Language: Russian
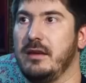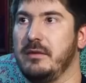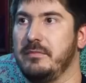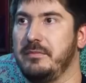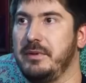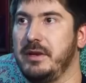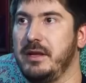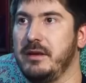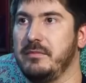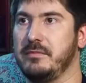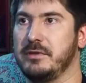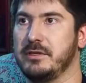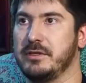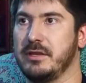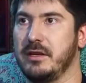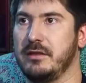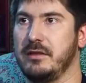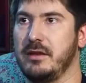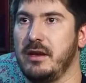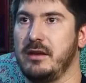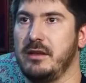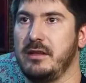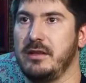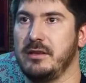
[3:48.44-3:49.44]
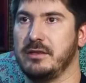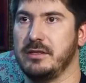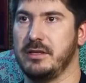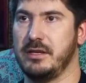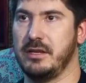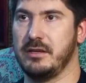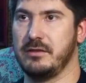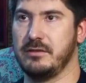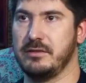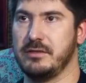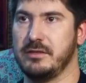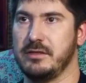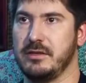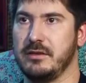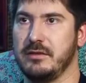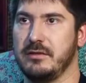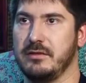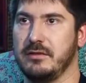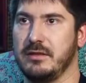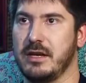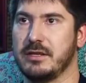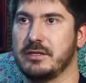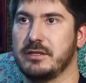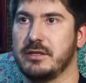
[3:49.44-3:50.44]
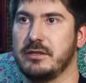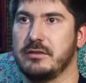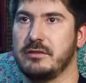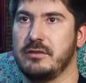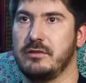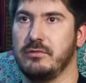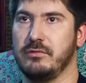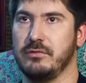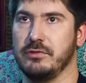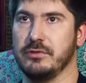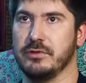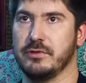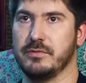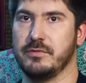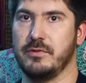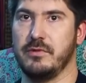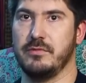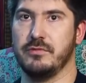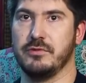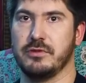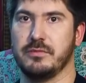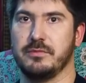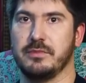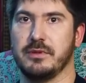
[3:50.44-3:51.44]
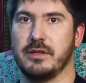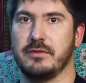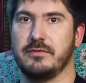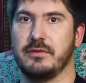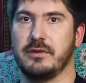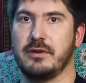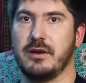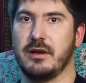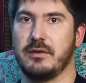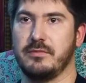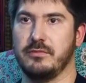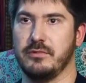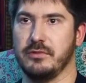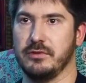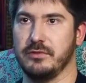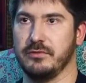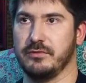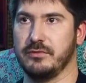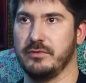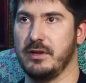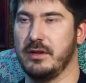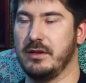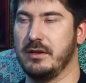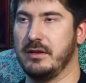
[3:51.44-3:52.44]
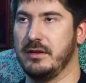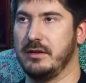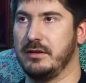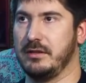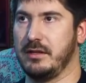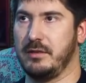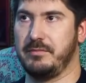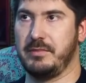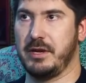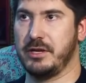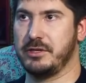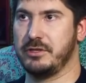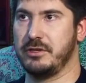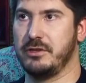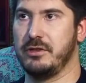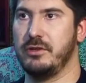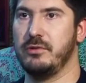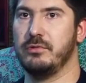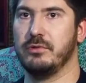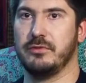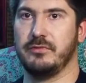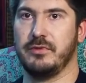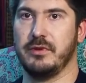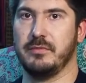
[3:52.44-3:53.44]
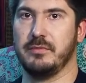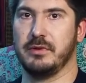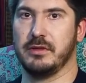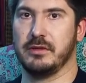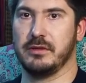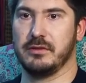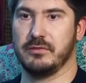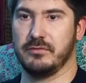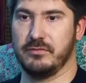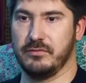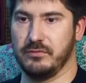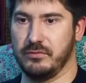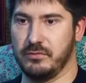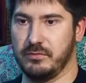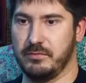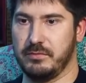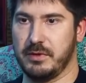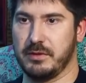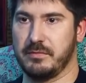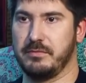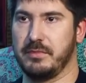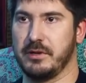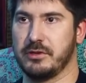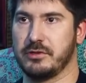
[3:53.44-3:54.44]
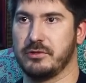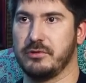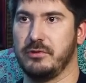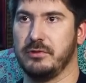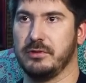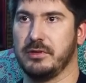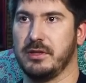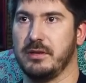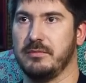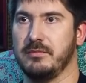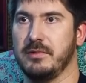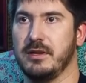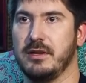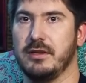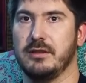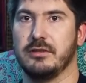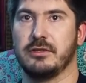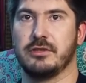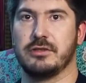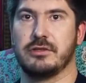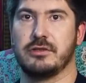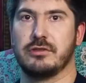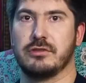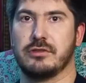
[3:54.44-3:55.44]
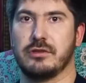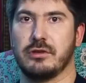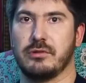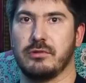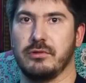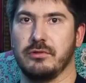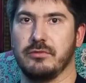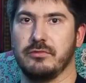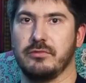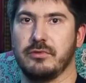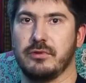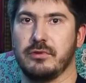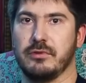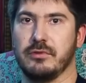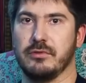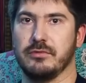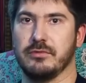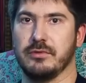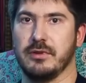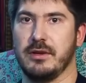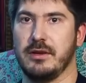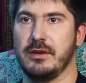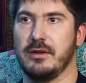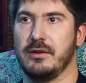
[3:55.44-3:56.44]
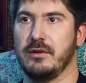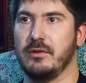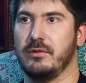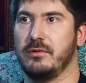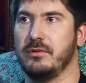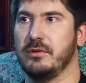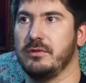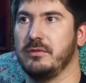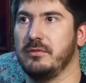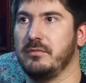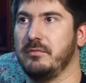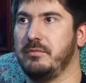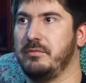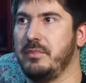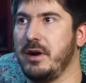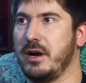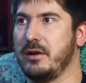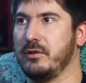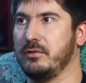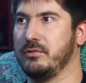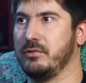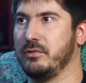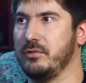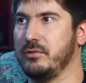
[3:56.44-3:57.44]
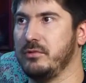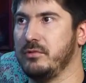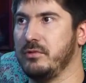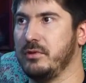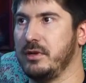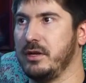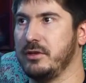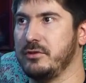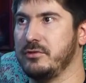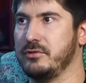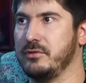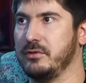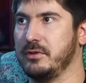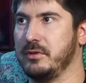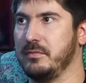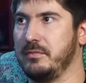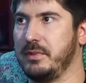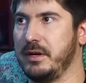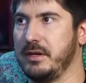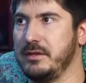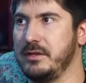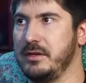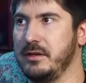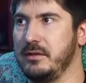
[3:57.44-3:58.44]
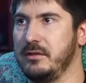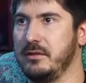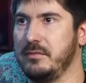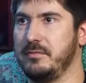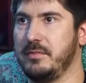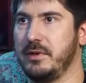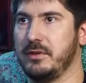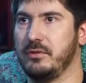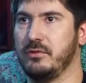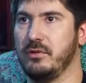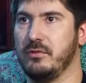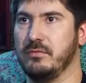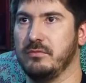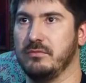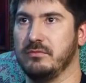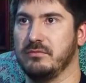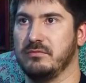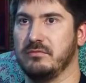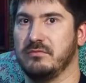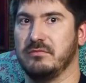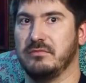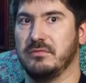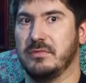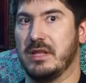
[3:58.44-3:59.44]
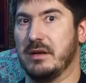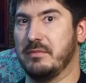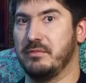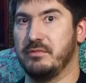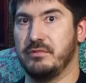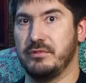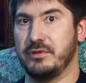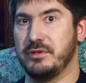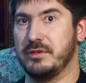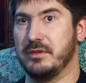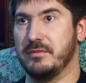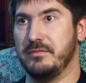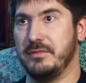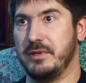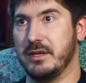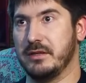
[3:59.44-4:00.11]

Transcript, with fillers: И при эмоциональной незрелости, даже если он с помощью половых гормонов, это, опять же, это не он выбрал, ну, пошел там тестостерон в кровь, он пару-тройку раз что-то проделал, потом, допустим,